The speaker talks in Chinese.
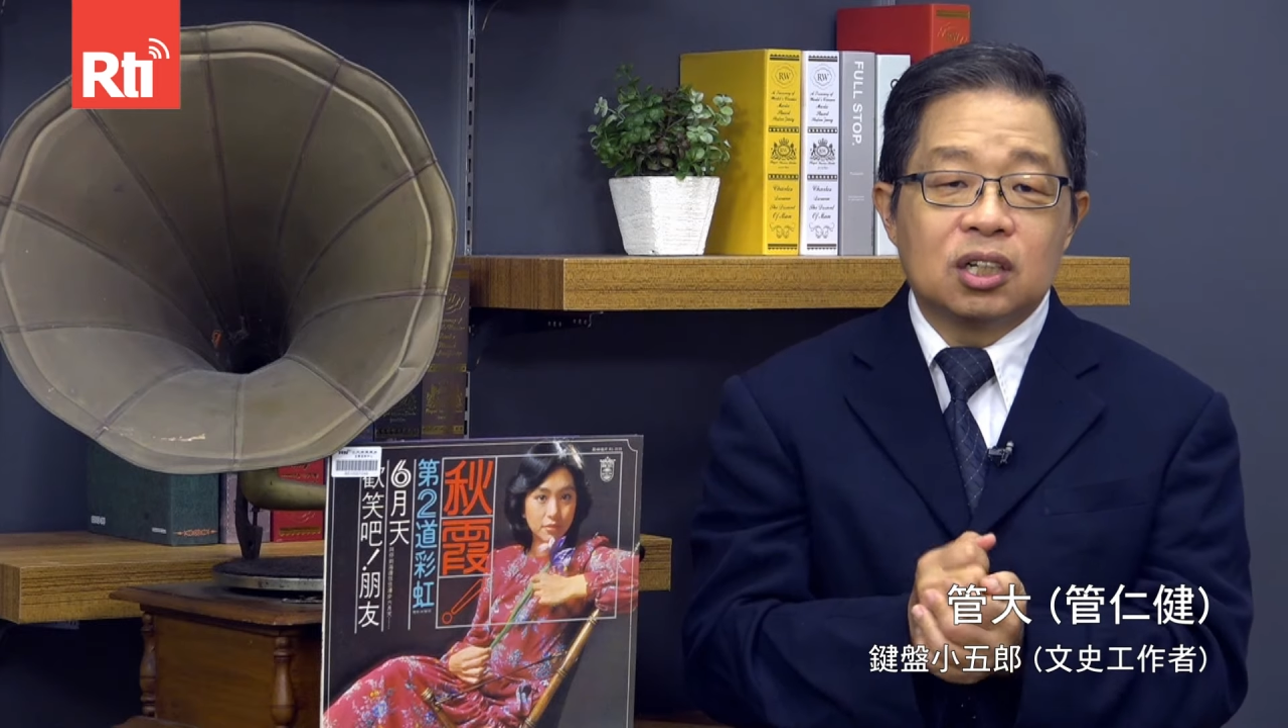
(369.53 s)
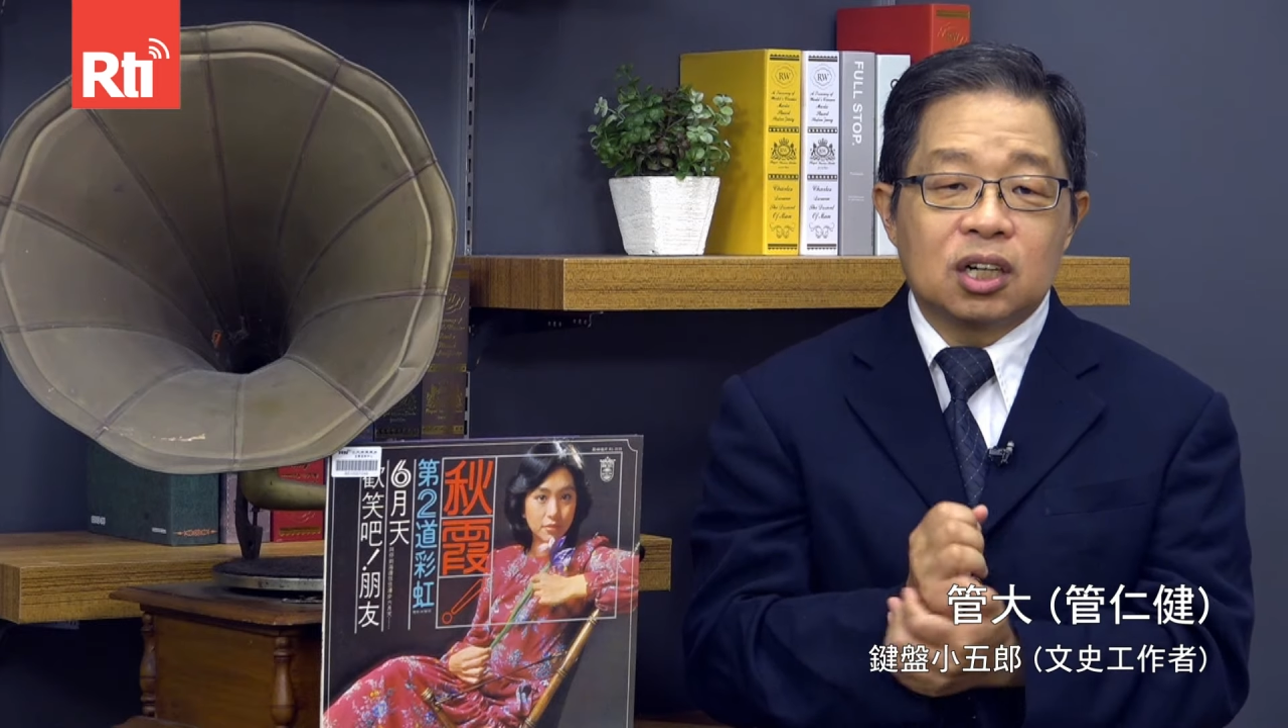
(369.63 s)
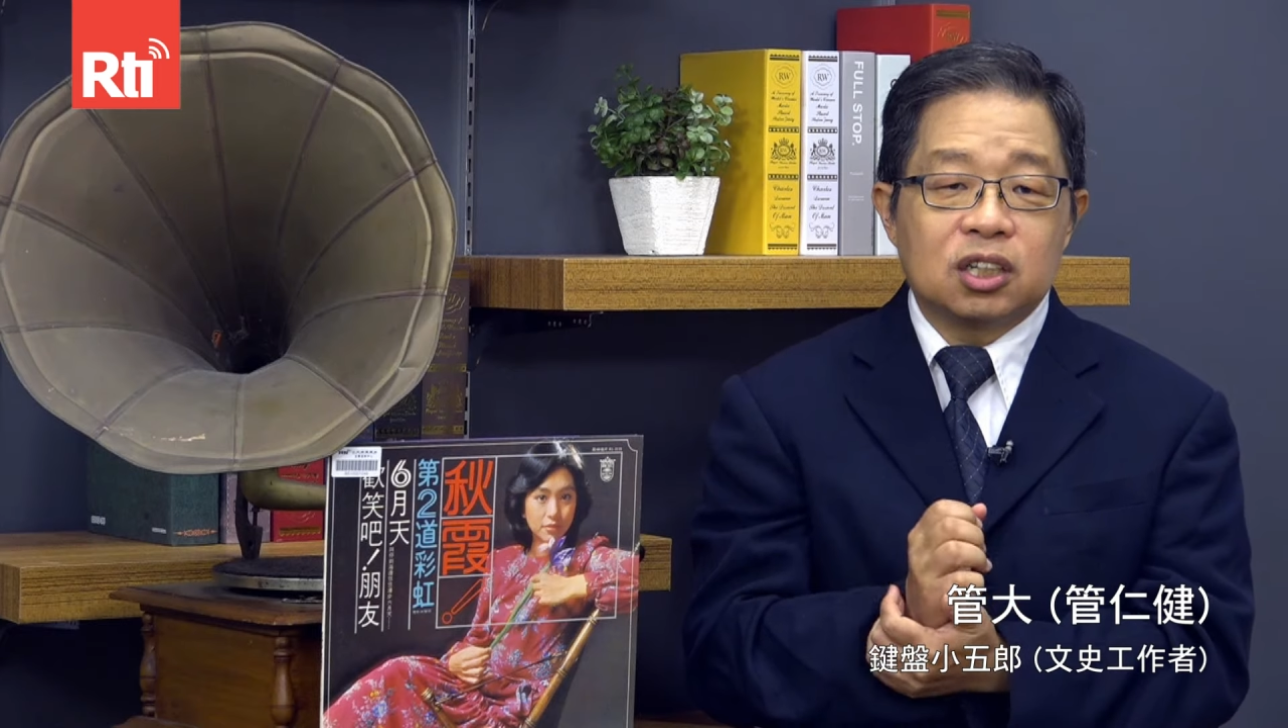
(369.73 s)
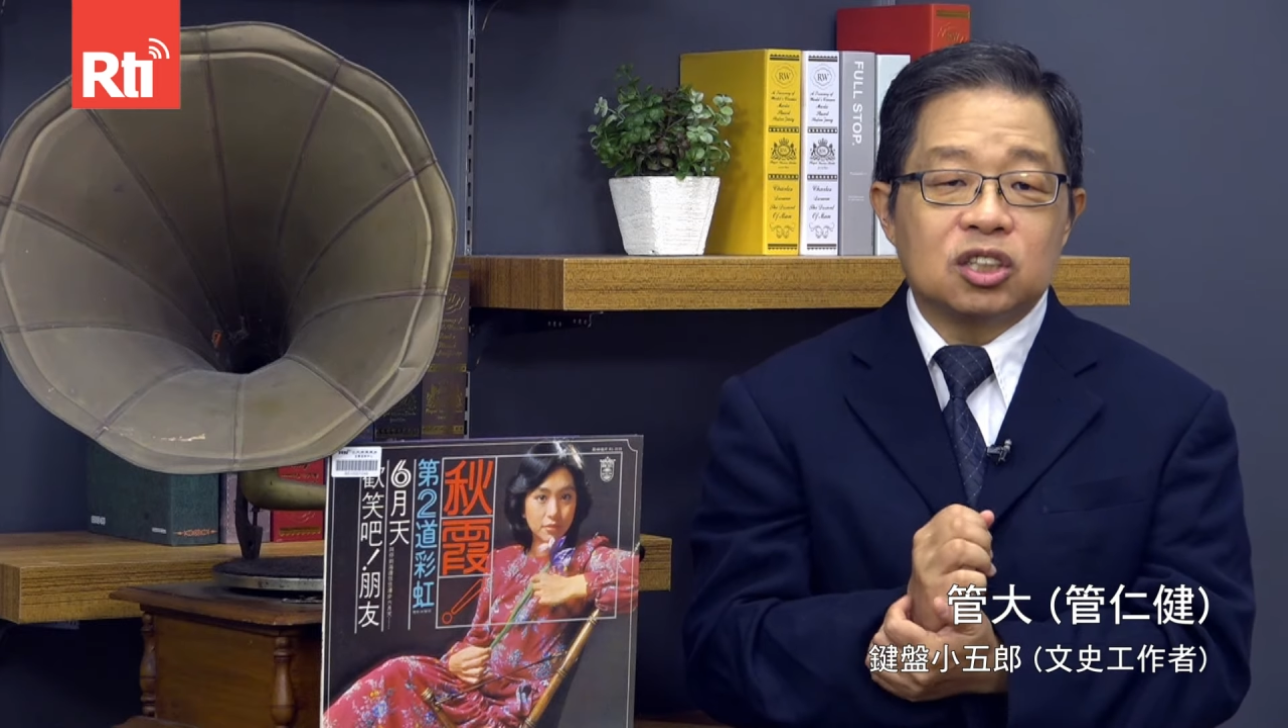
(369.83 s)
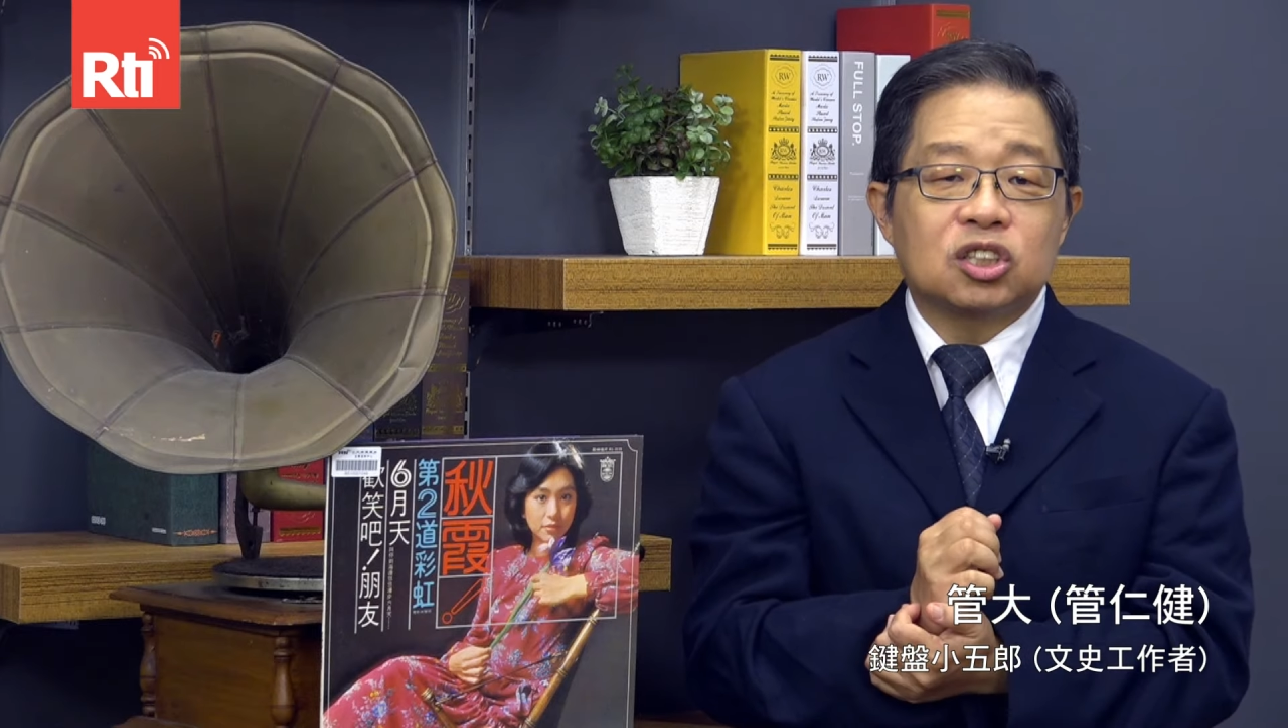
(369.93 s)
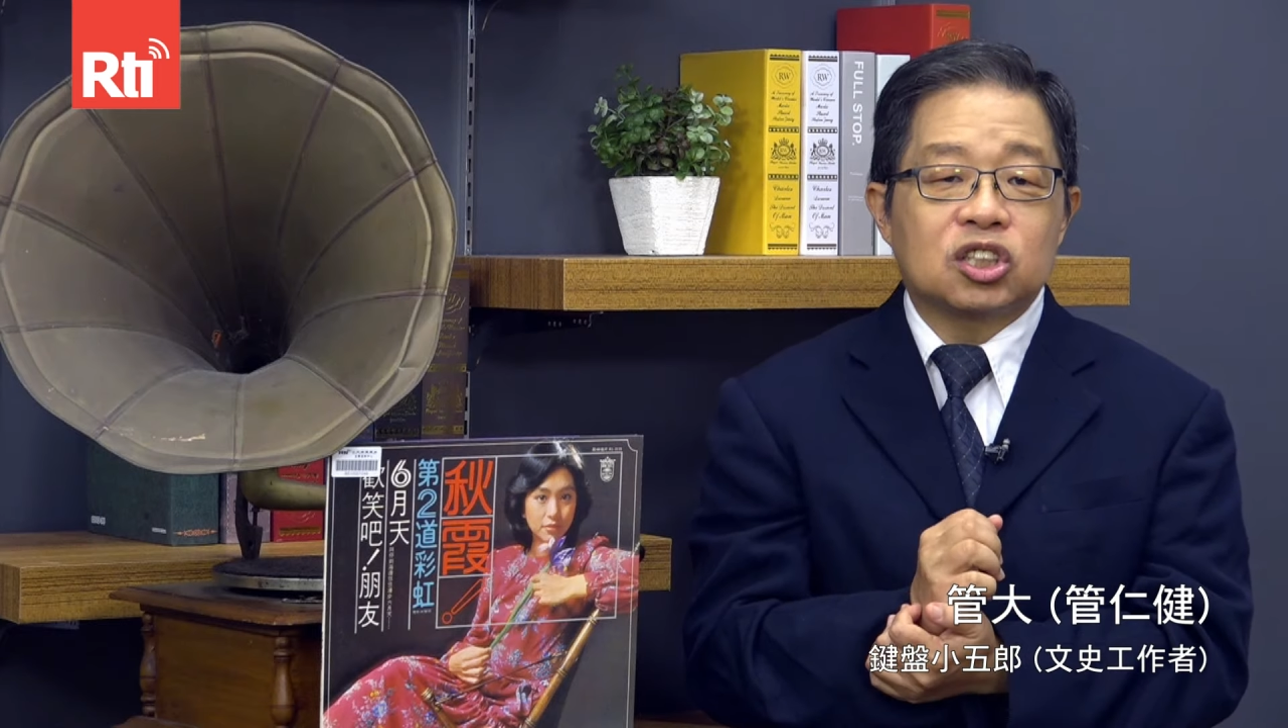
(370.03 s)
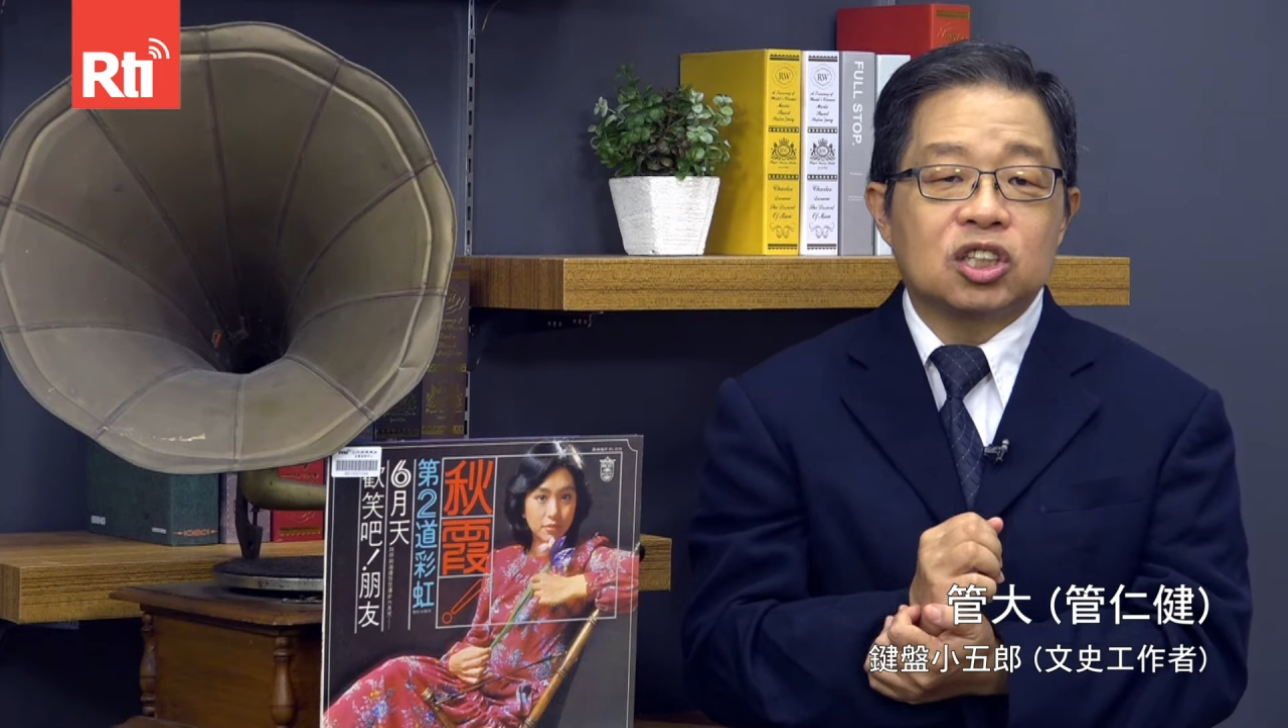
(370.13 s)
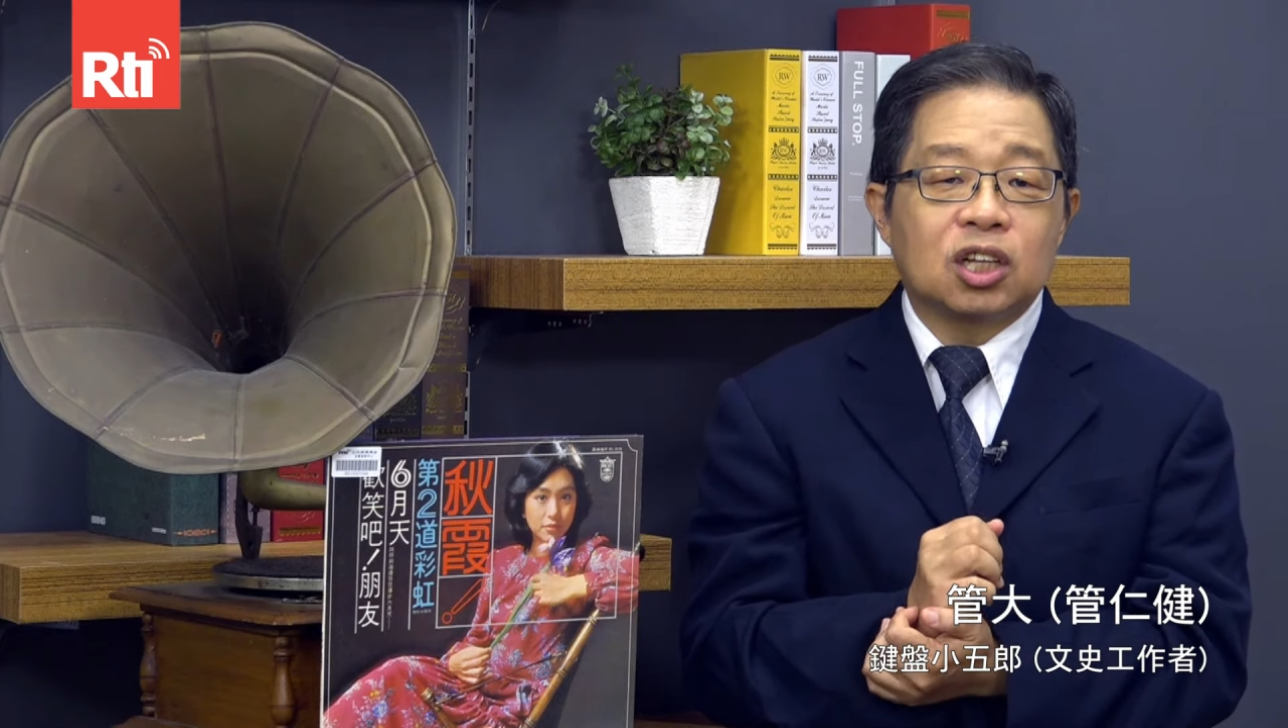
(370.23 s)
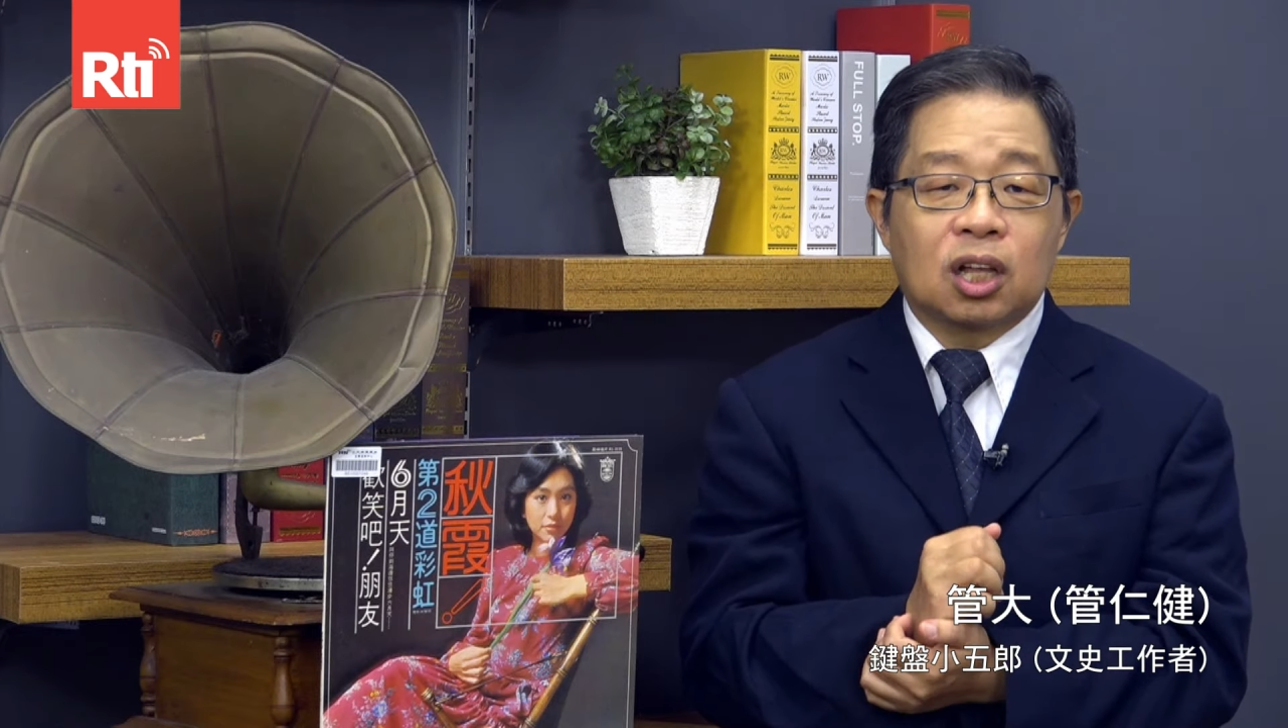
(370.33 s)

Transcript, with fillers: 二零一七